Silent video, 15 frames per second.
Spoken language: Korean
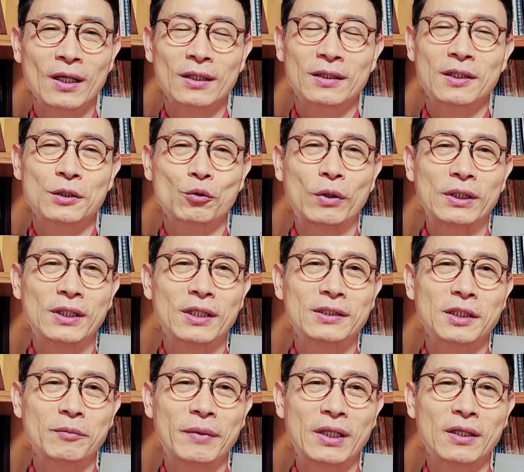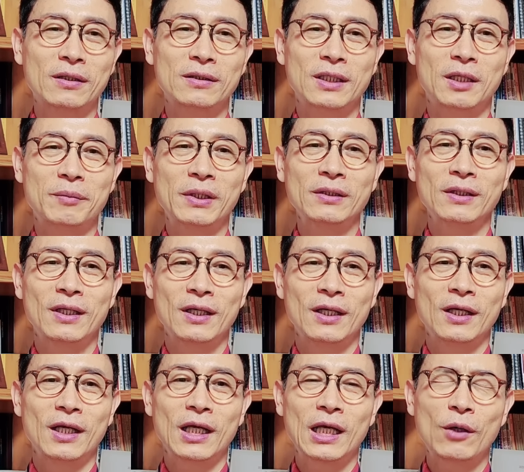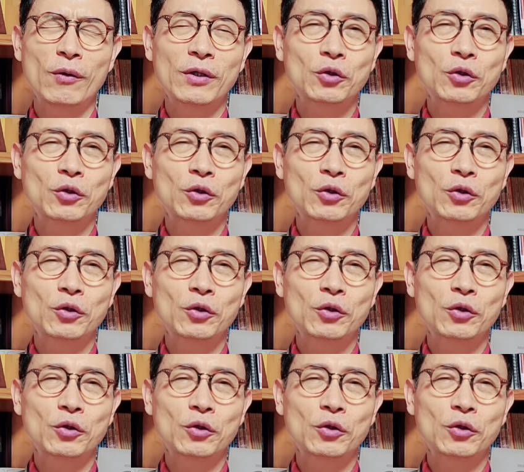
그래서 관계자의 말에 의하면 해외